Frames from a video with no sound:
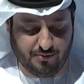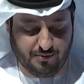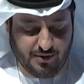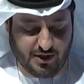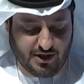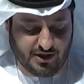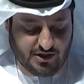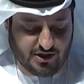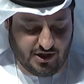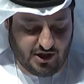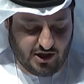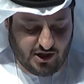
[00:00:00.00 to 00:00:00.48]

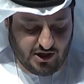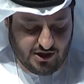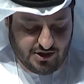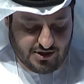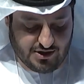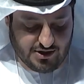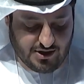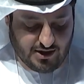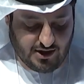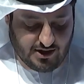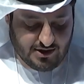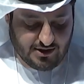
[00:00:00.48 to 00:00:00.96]
بنتائج
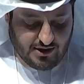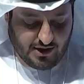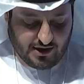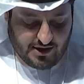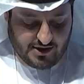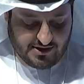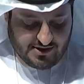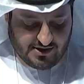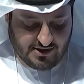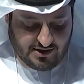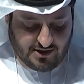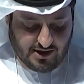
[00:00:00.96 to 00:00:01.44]

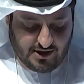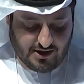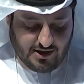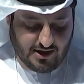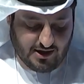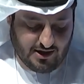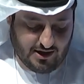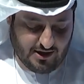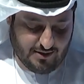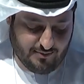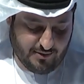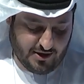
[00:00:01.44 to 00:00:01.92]

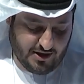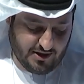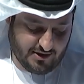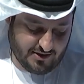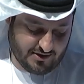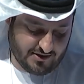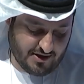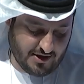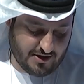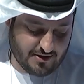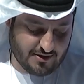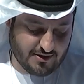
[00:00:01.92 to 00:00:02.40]
الدراستين
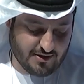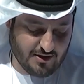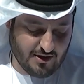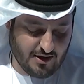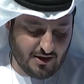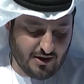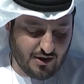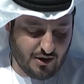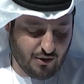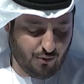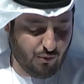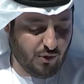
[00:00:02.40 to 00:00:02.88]
العلميتين
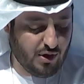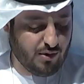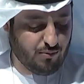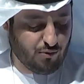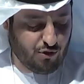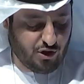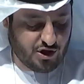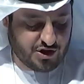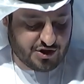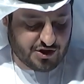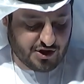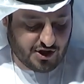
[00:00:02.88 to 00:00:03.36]

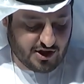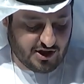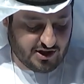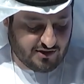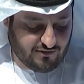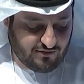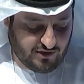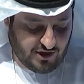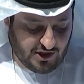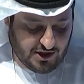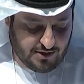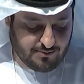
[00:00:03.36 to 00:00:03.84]

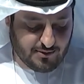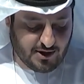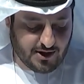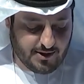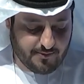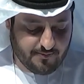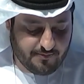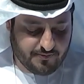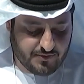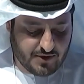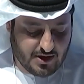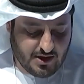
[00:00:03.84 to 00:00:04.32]
والمؤشرات
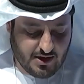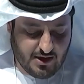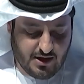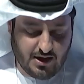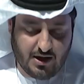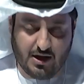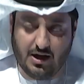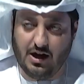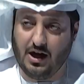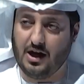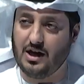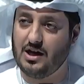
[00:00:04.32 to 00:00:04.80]
فيهما
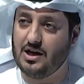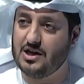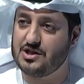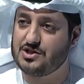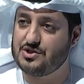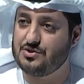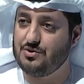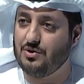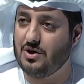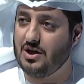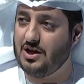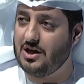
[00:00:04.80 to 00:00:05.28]
لعل
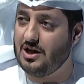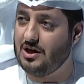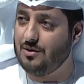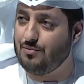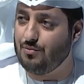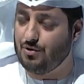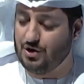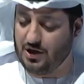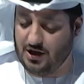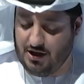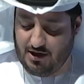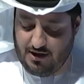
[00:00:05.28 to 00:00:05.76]
السؤال
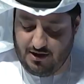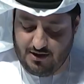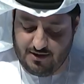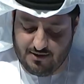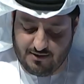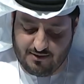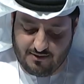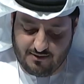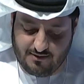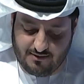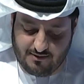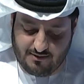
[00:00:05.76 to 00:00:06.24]
الملح
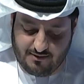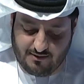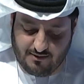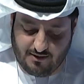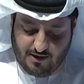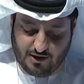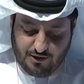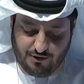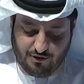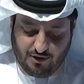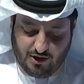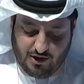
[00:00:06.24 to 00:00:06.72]

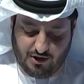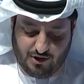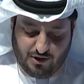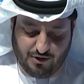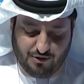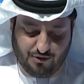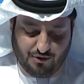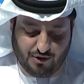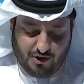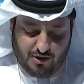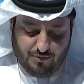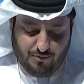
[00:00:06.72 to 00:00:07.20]
أيها
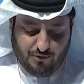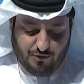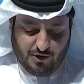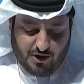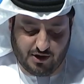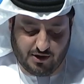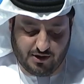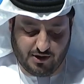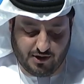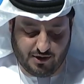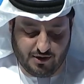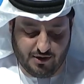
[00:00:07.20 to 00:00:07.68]
الحضور
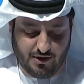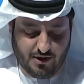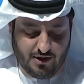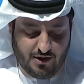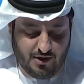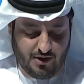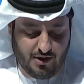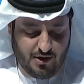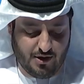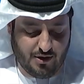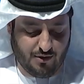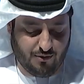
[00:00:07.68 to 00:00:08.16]
الموقر
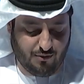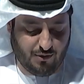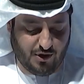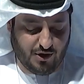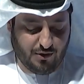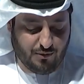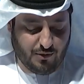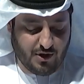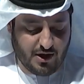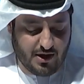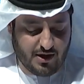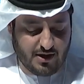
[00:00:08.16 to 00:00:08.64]

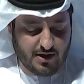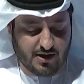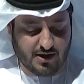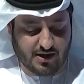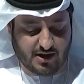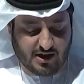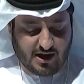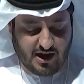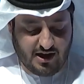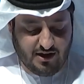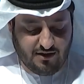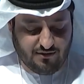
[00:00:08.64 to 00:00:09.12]
وهو
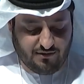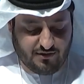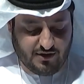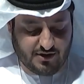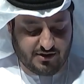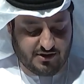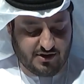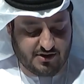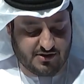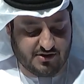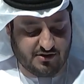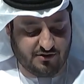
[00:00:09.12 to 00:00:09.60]
كيف
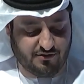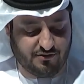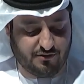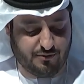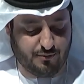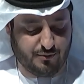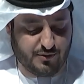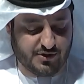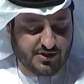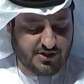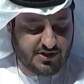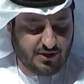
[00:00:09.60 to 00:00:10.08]

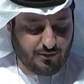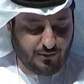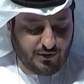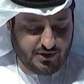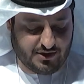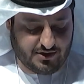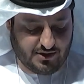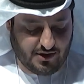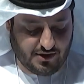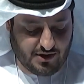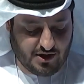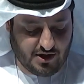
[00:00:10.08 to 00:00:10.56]
تصف مستوى
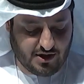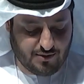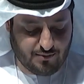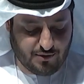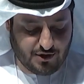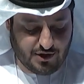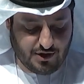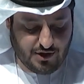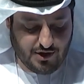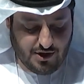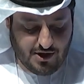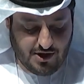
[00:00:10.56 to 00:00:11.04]

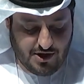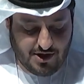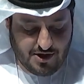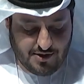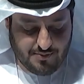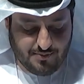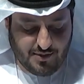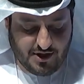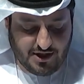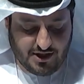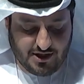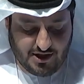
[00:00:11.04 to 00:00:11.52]
التضامن
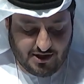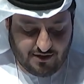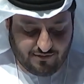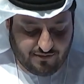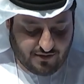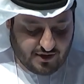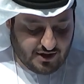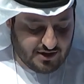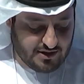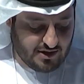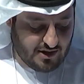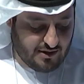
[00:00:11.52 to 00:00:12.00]
بين
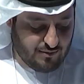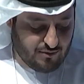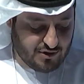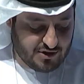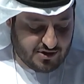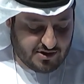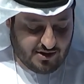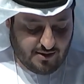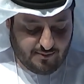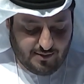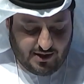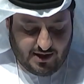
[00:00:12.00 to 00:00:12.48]
أفراد
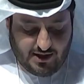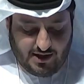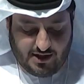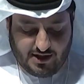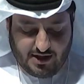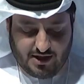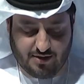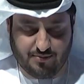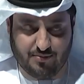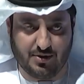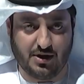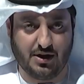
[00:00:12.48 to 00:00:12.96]
المجتمع
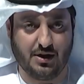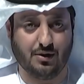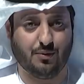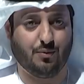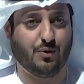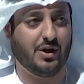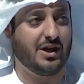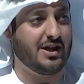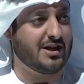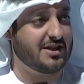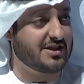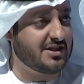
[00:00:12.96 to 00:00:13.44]
العربي
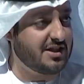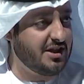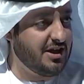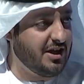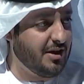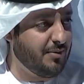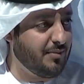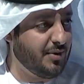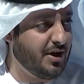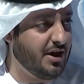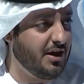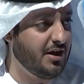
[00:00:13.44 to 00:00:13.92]
ولا
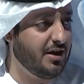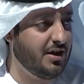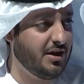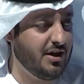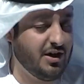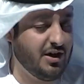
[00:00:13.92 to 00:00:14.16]
سيما